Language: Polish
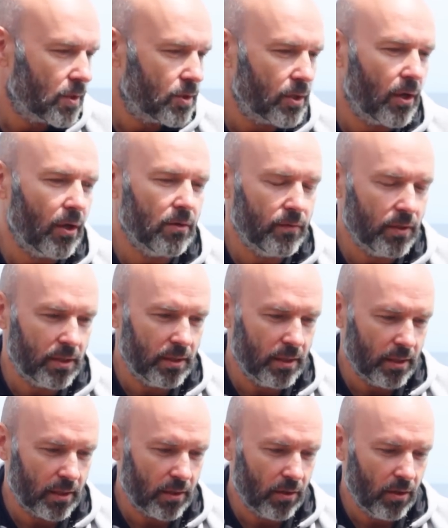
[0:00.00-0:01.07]
cokolwiek
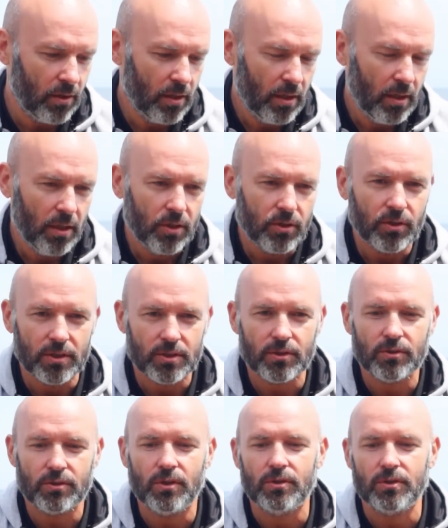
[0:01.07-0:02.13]
innego, to jest
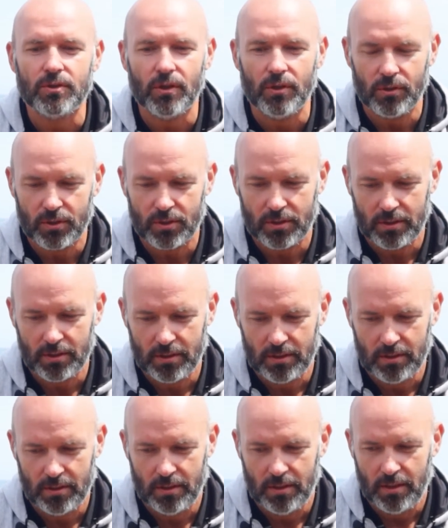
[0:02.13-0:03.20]
to, to coś,
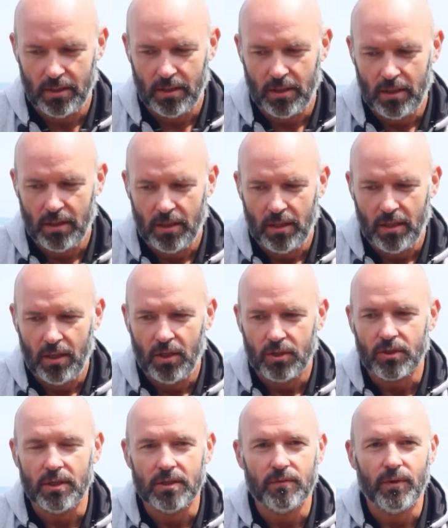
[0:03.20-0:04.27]

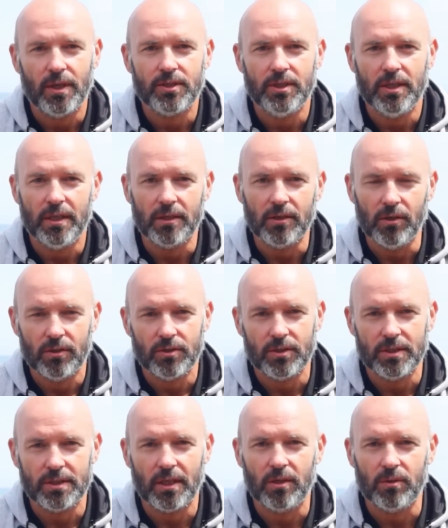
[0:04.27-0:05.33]
co jest właśnie ego,
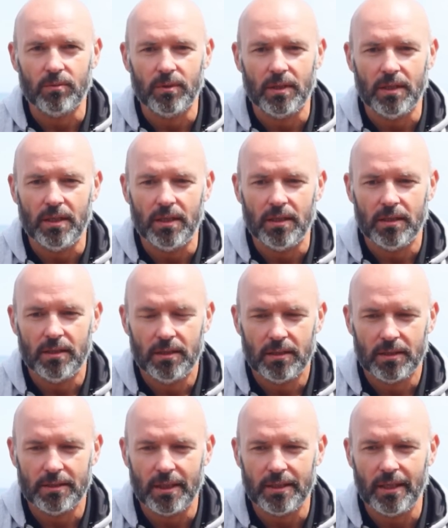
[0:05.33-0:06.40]
co jest taką e,
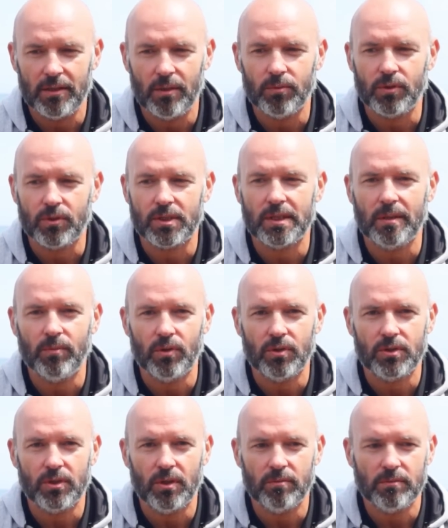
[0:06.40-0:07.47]
nadaną
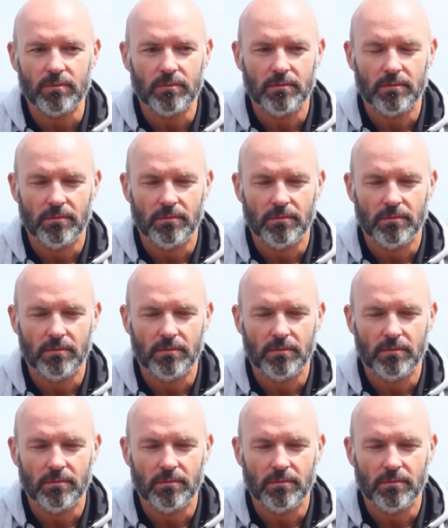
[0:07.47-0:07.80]
tożsamością,